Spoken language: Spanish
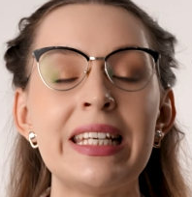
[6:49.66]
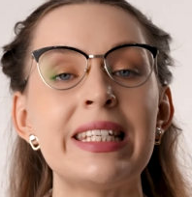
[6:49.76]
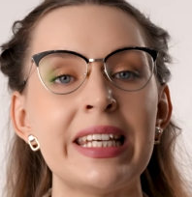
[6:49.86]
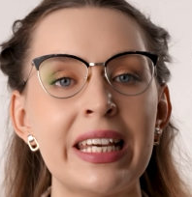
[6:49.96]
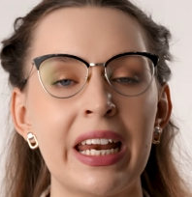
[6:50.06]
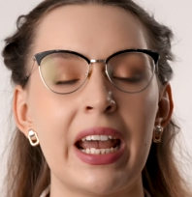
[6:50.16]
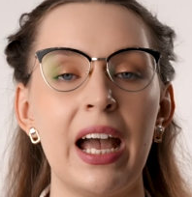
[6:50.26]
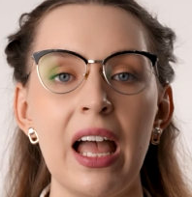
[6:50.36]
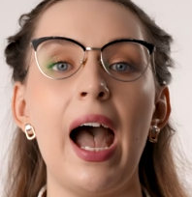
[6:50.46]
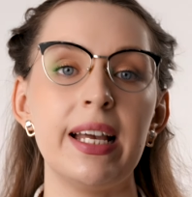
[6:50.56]
y
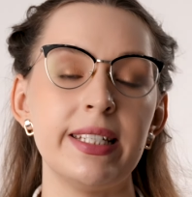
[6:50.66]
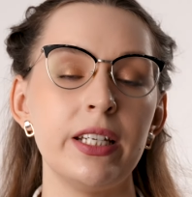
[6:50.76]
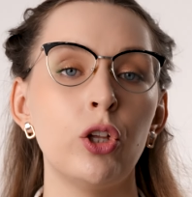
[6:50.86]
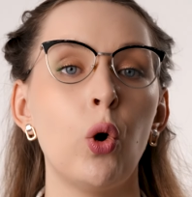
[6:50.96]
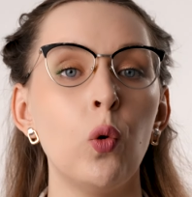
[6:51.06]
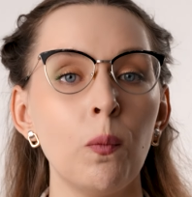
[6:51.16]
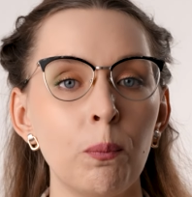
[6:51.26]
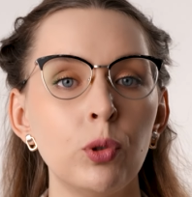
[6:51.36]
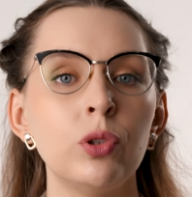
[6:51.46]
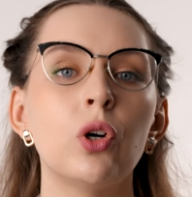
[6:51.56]
Siria ha sido un
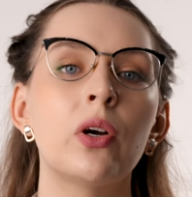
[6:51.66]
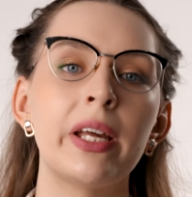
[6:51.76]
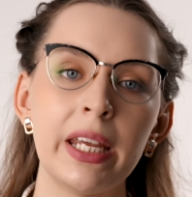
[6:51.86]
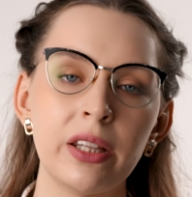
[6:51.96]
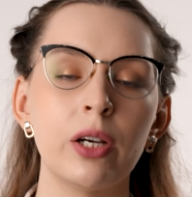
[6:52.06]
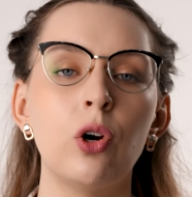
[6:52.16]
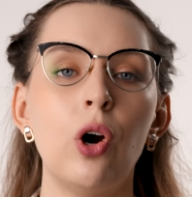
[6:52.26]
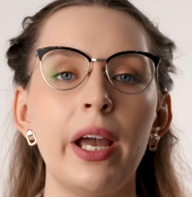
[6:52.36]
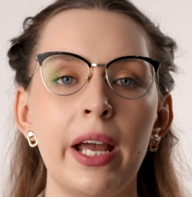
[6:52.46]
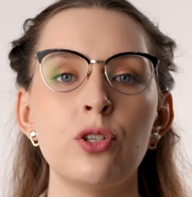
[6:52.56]
punto
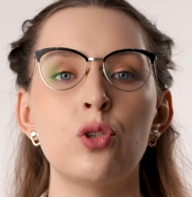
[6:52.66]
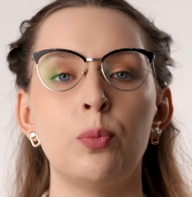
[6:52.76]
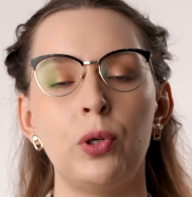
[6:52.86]
crítico en su